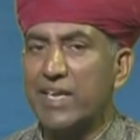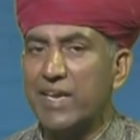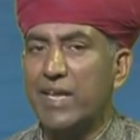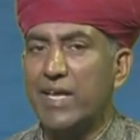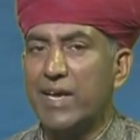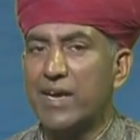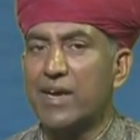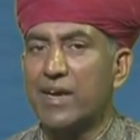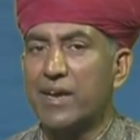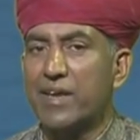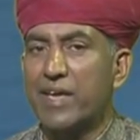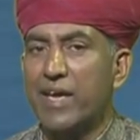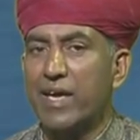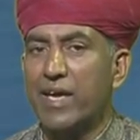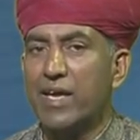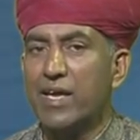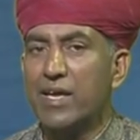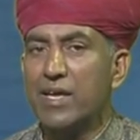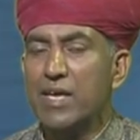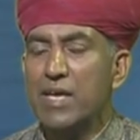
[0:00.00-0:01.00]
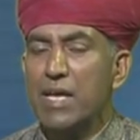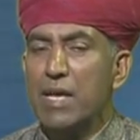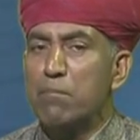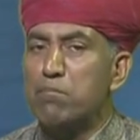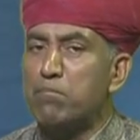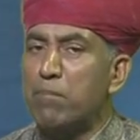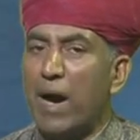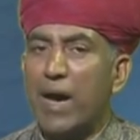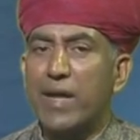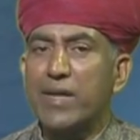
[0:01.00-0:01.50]
से लेकर के
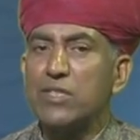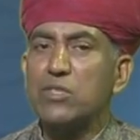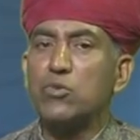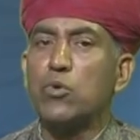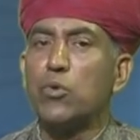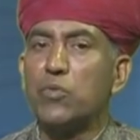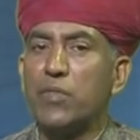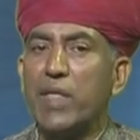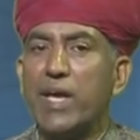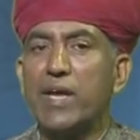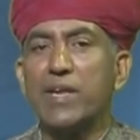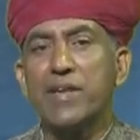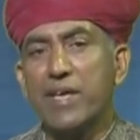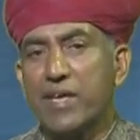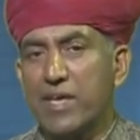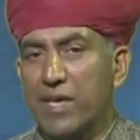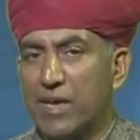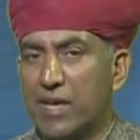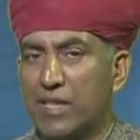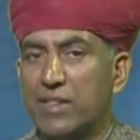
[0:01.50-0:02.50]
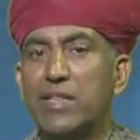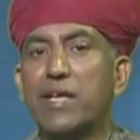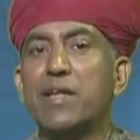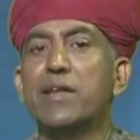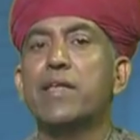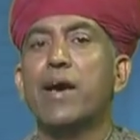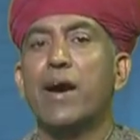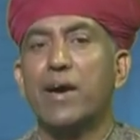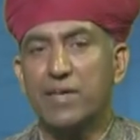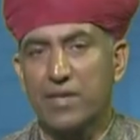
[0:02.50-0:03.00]
भारत को देखने की गलती
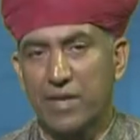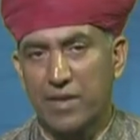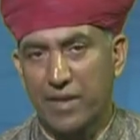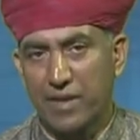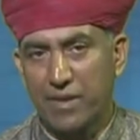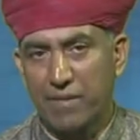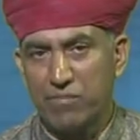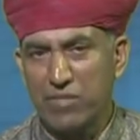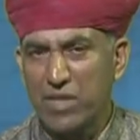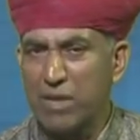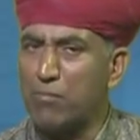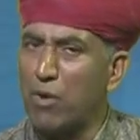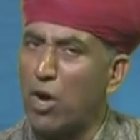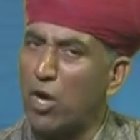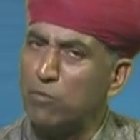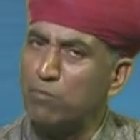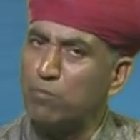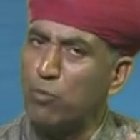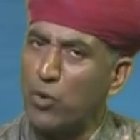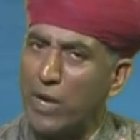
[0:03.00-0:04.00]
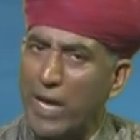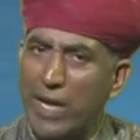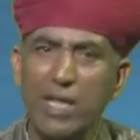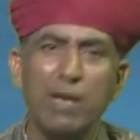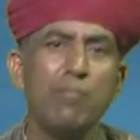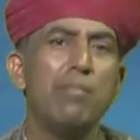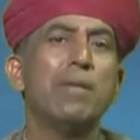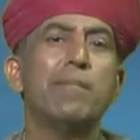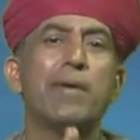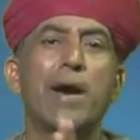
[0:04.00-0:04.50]
ना करें ये बहुत पुरानी
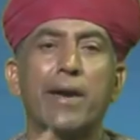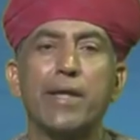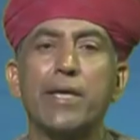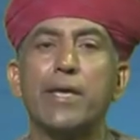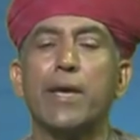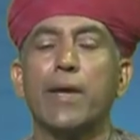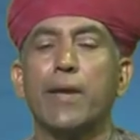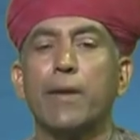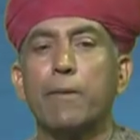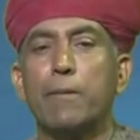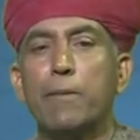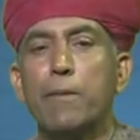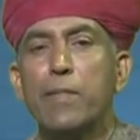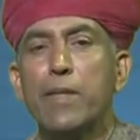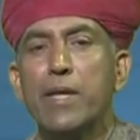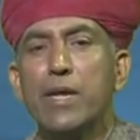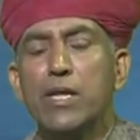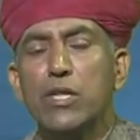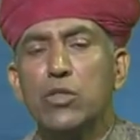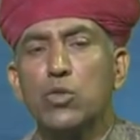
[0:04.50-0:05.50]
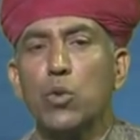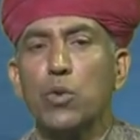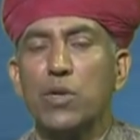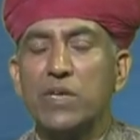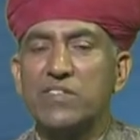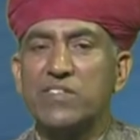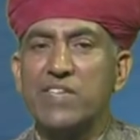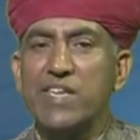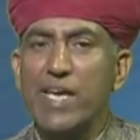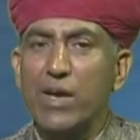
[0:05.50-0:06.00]
बीमारी है तो
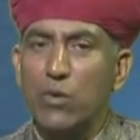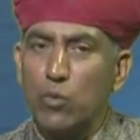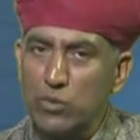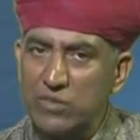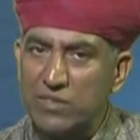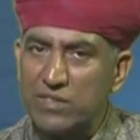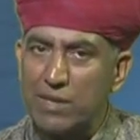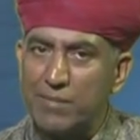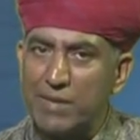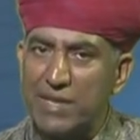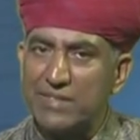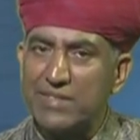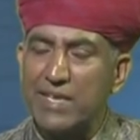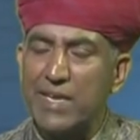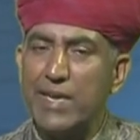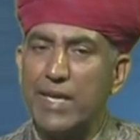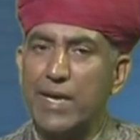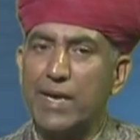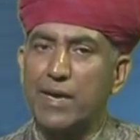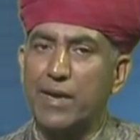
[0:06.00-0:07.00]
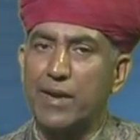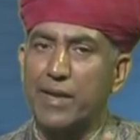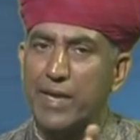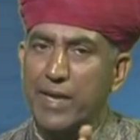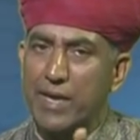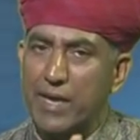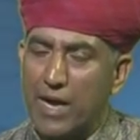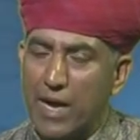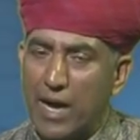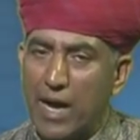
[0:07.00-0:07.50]
इसलिए उस समय से लेकर
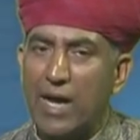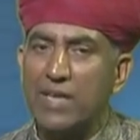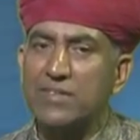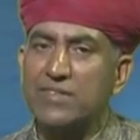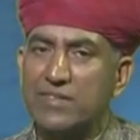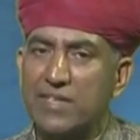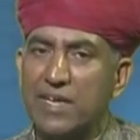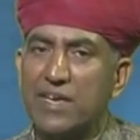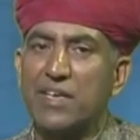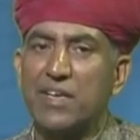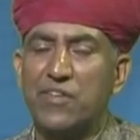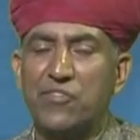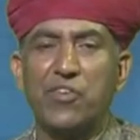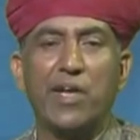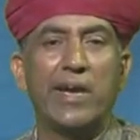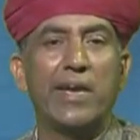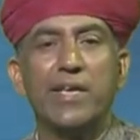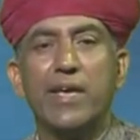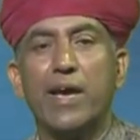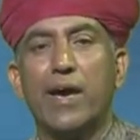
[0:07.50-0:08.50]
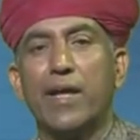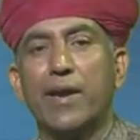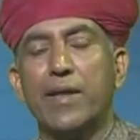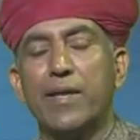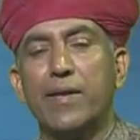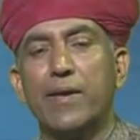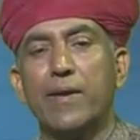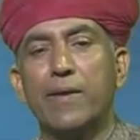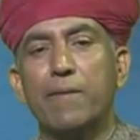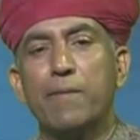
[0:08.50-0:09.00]
के आज तक ये चली आ रही
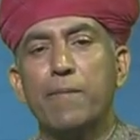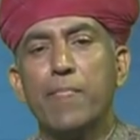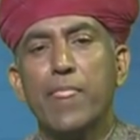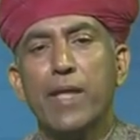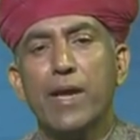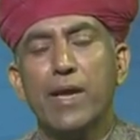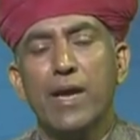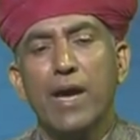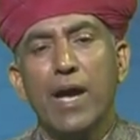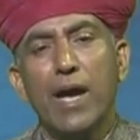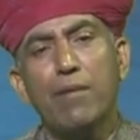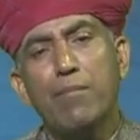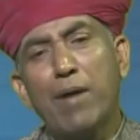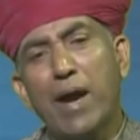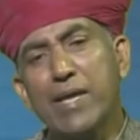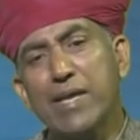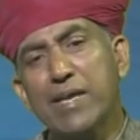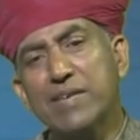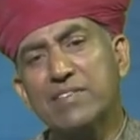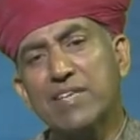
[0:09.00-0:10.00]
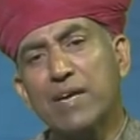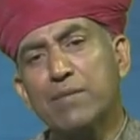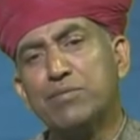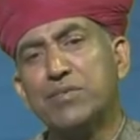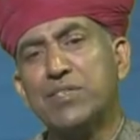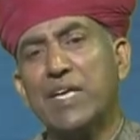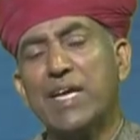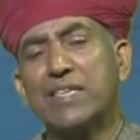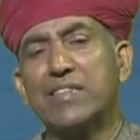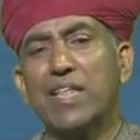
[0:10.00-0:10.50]
है जी। अब आइए साहब
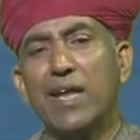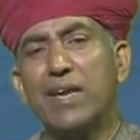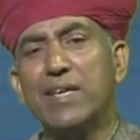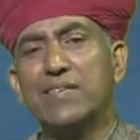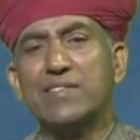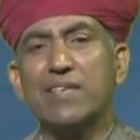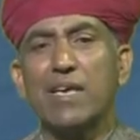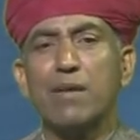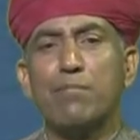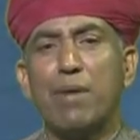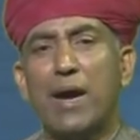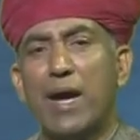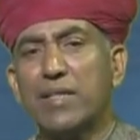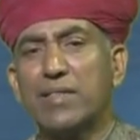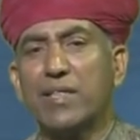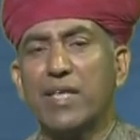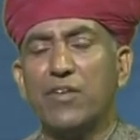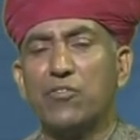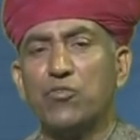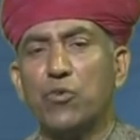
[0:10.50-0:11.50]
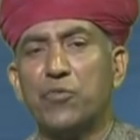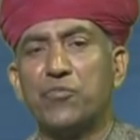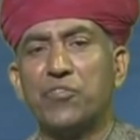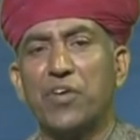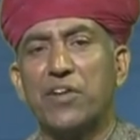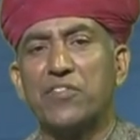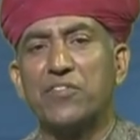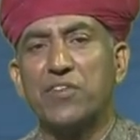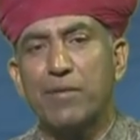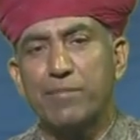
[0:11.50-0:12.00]
सैतालीस के बाद की जो
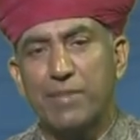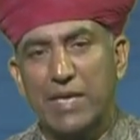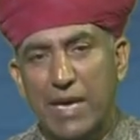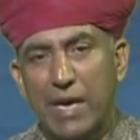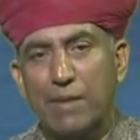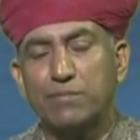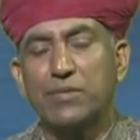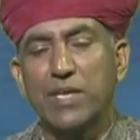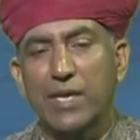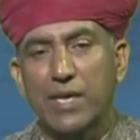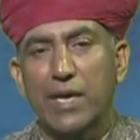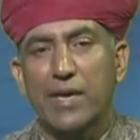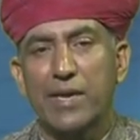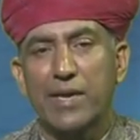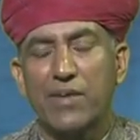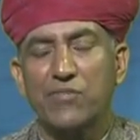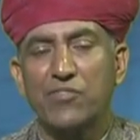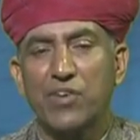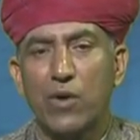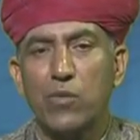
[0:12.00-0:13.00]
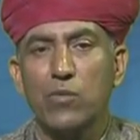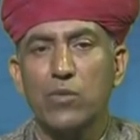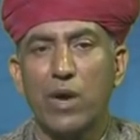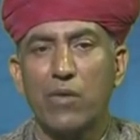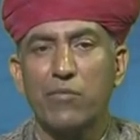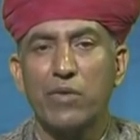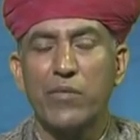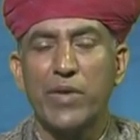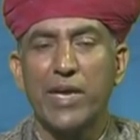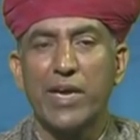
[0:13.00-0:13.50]
चर्चा मैं आपसे करना चाहूंगा
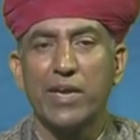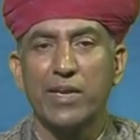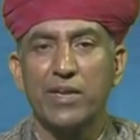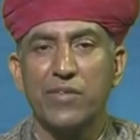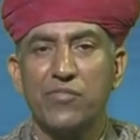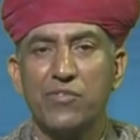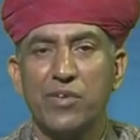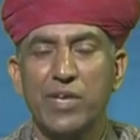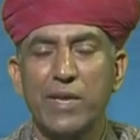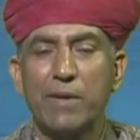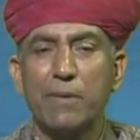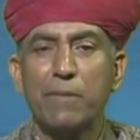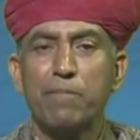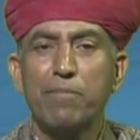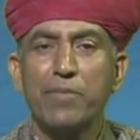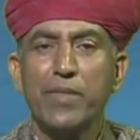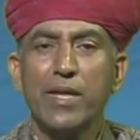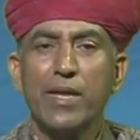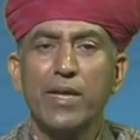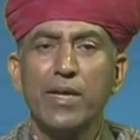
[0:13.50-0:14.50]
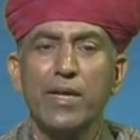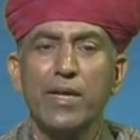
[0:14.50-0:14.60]
विवेकानंद जी जी